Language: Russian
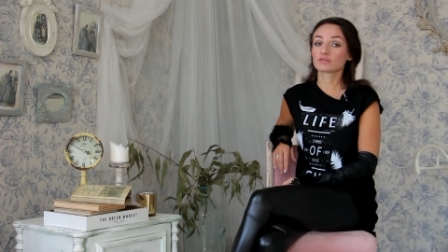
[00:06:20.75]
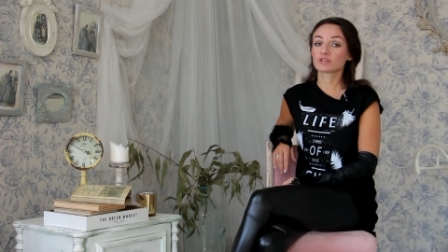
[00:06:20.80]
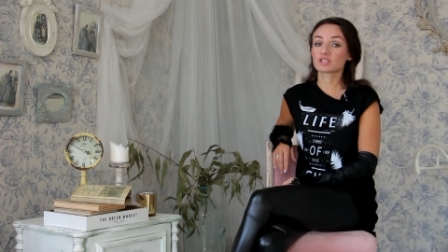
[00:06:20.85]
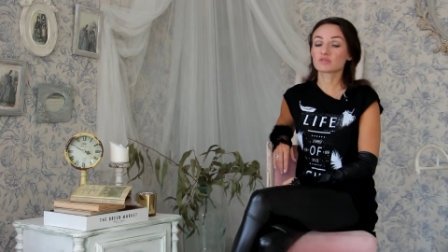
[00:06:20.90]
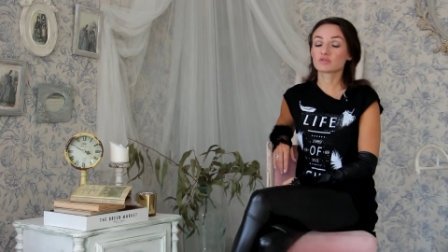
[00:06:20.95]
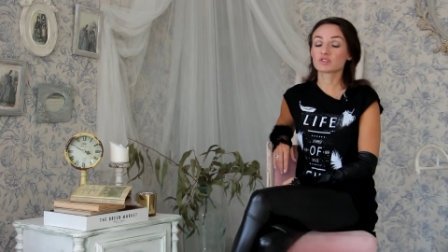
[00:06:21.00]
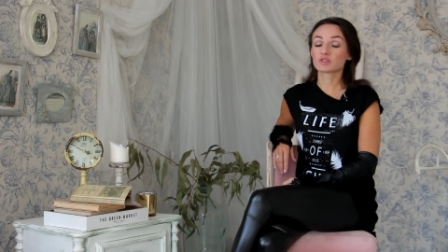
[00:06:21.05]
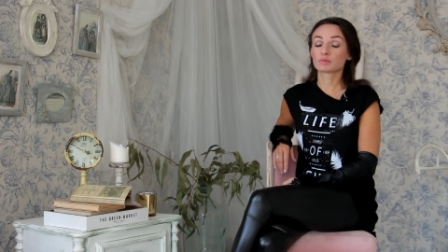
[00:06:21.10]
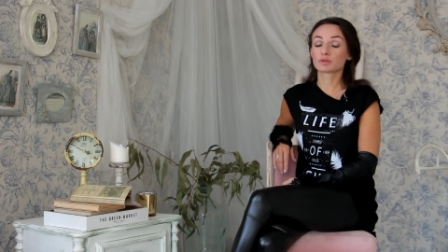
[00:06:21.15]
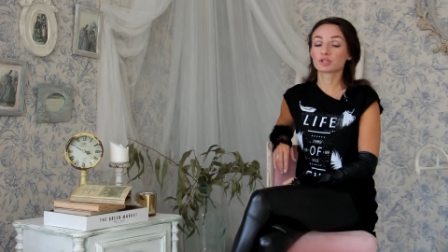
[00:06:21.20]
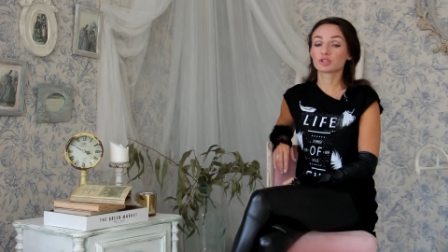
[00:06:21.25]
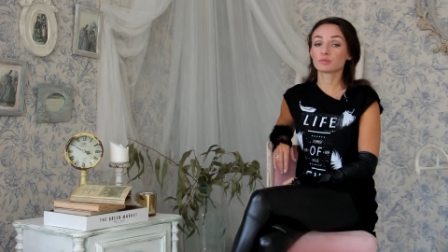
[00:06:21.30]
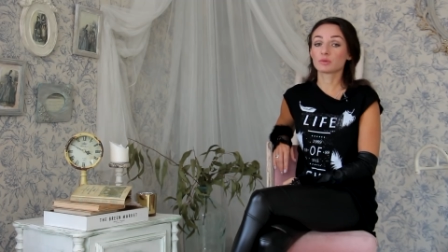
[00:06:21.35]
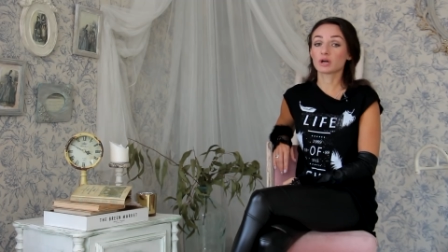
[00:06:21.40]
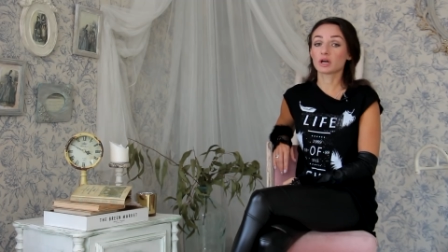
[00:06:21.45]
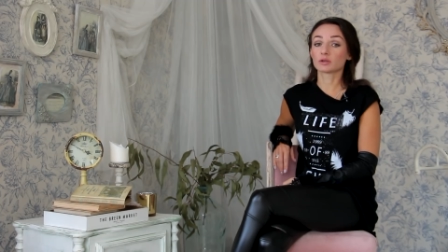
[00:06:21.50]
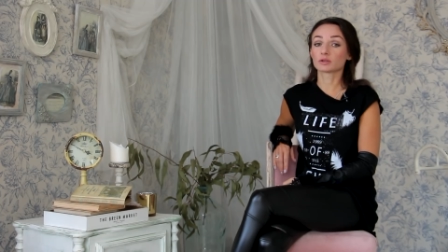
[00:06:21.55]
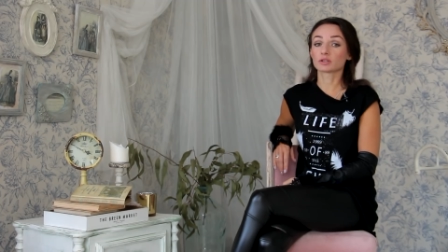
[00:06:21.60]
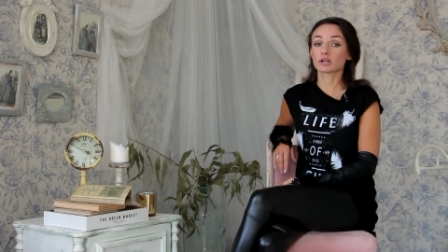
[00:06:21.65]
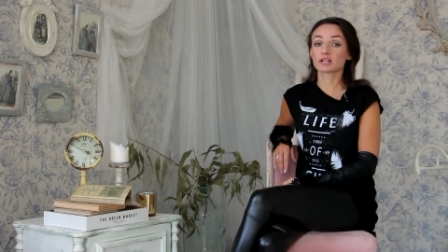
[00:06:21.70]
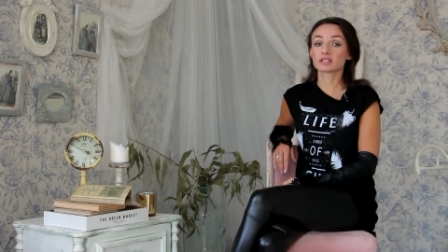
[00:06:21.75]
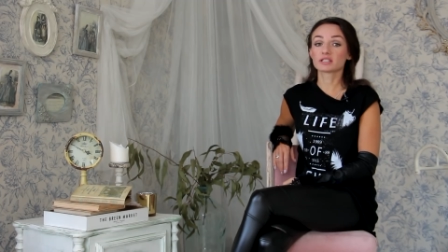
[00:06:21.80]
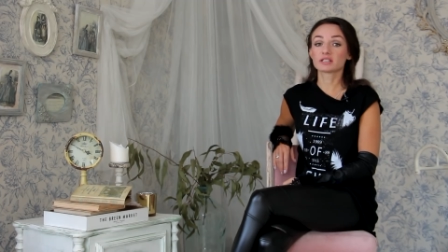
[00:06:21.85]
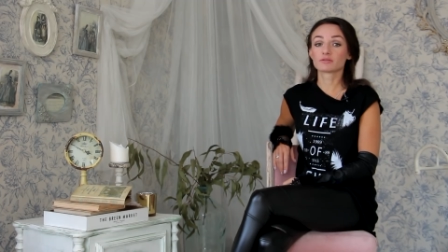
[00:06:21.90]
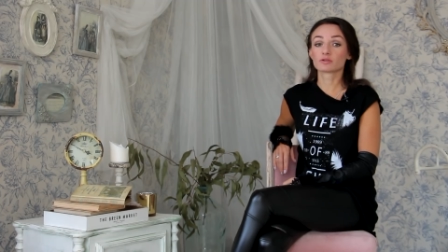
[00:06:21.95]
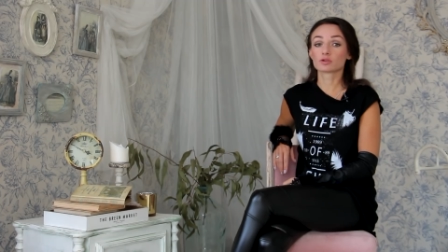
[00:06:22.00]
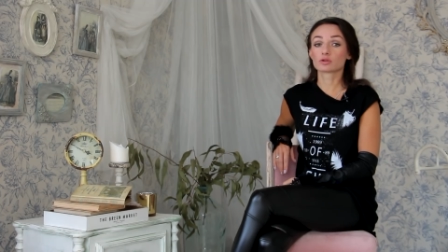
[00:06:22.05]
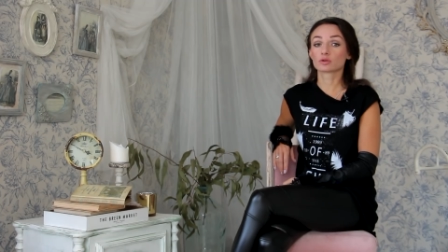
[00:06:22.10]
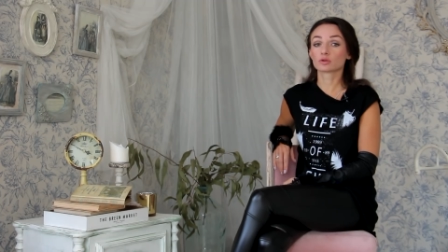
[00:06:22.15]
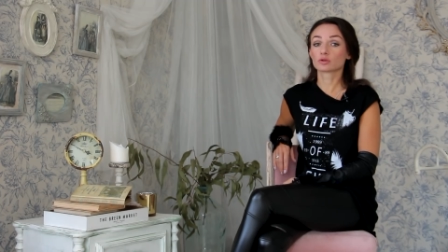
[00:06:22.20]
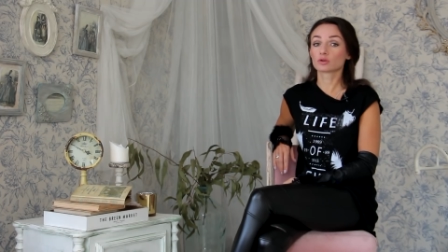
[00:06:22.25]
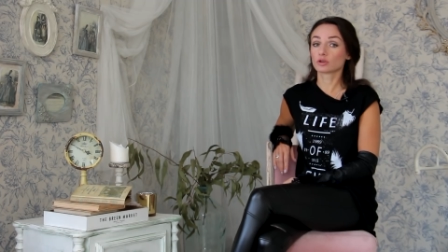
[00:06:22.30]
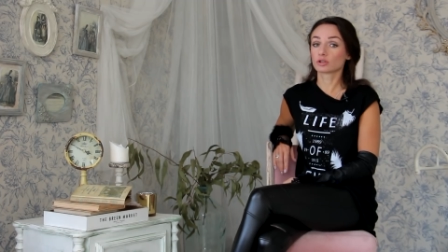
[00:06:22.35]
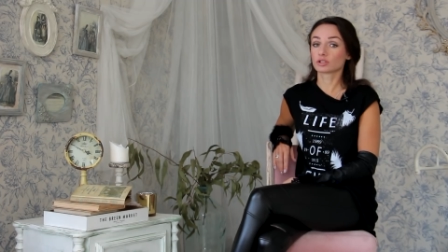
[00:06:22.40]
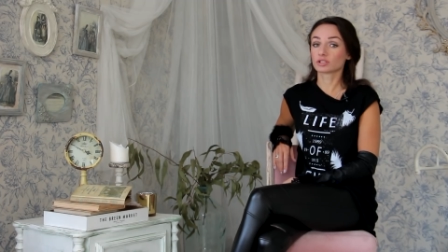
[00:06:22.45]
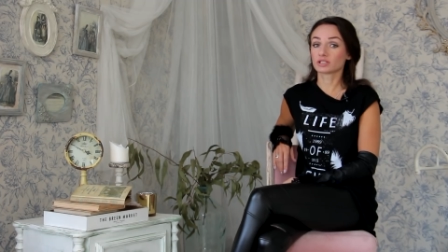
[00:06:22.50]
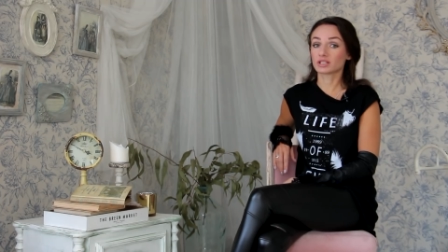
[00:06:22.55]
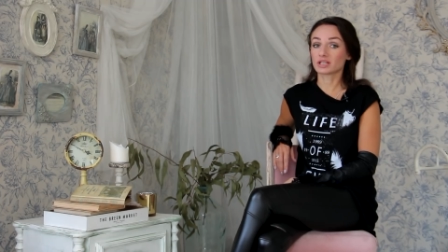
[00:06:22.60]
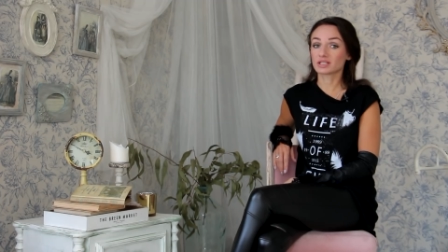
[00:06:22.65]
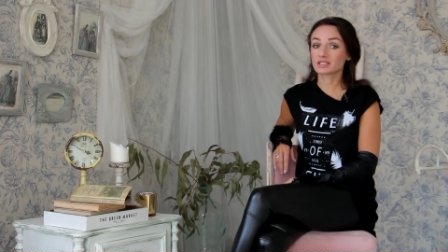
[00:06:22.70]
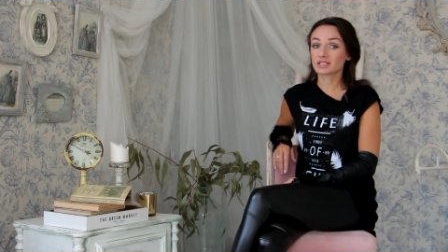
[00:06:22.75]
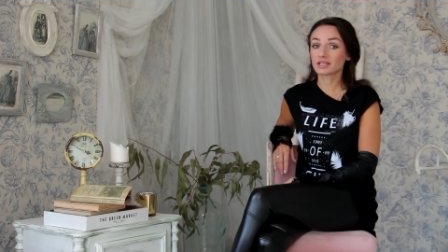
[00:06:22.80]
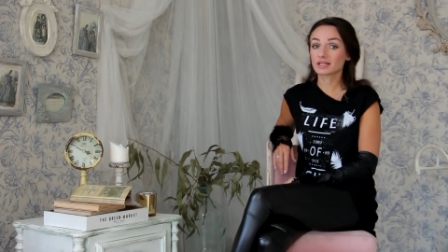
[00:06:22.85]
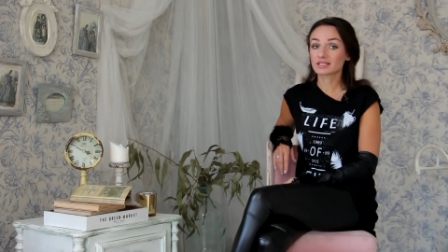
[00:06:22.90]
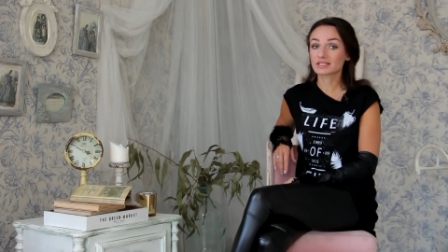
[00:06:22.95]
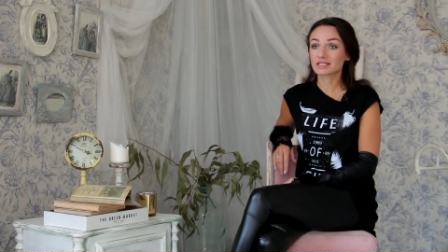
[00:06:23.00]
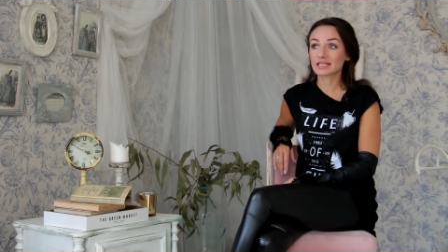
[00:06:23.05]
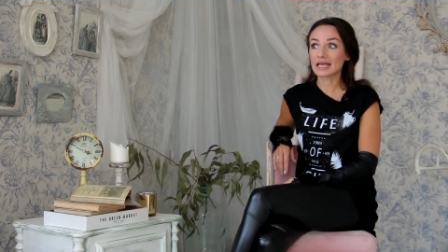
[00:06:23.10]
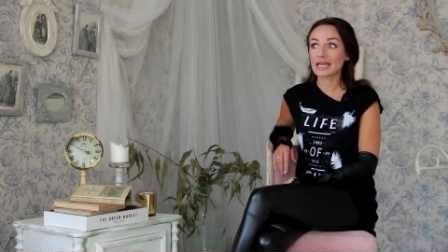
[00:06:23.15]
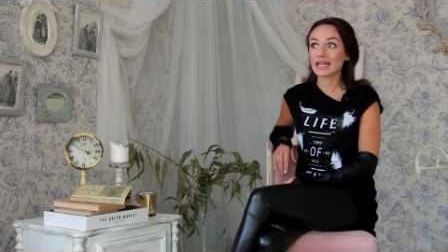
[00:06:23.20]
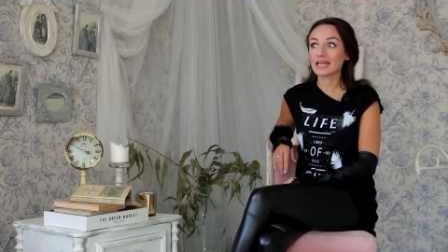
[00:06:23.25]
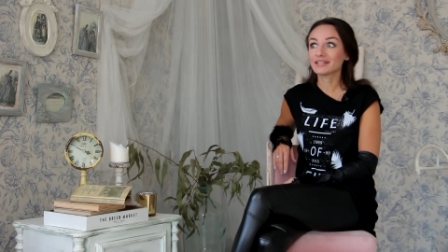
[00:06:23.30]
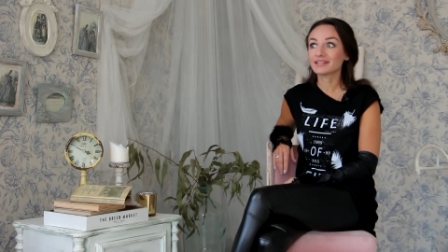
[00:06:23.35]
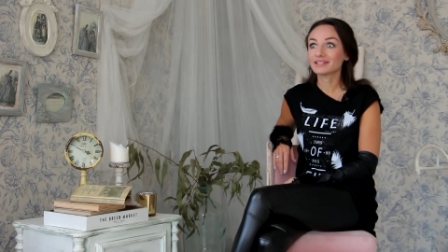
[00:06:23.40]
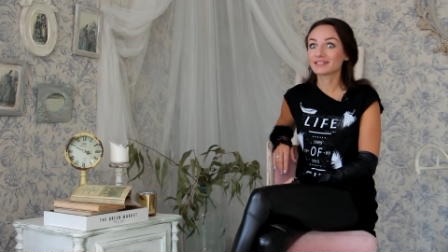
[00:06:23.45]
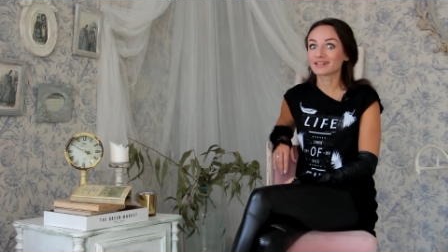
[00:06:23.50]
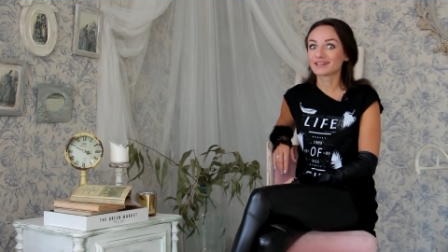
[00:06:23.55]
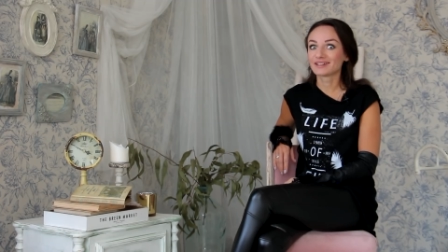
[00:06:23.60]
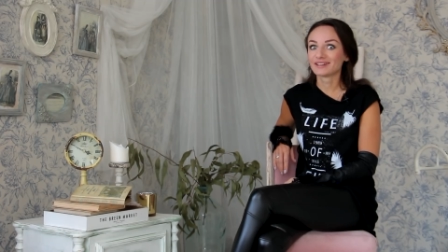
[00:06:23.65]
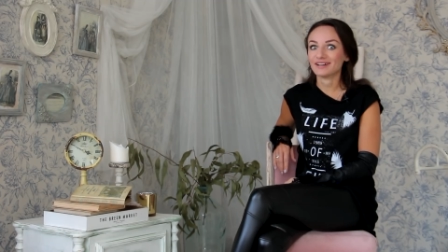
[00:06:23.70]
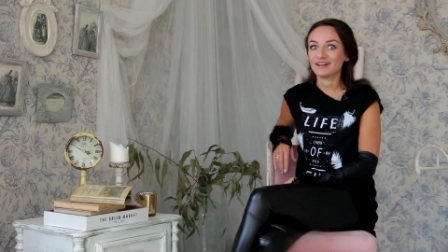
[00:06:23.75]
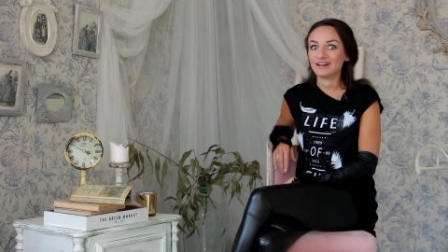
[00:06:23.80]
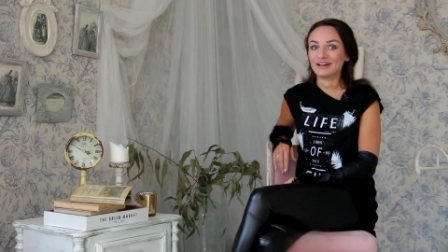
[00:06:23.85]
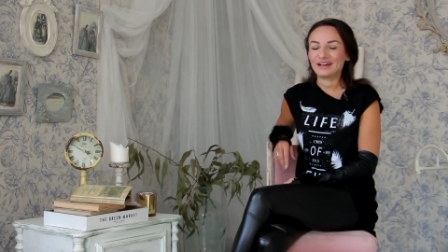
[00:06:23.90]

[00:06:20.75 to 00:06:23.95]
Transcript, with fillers: вас воспринимают как девушку только для секса, это,